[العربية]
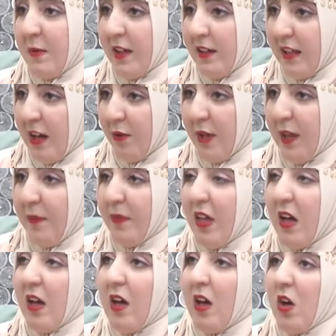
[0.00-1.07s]
مهناوي
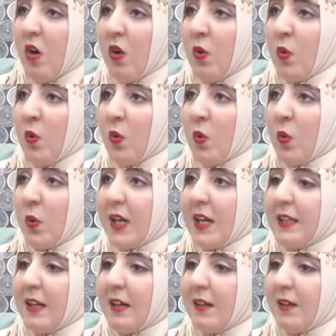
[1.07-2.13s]
ورانا
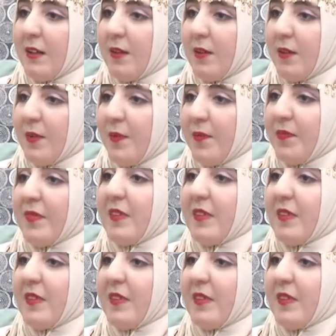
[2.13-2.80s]
يعني كسبتي الخبره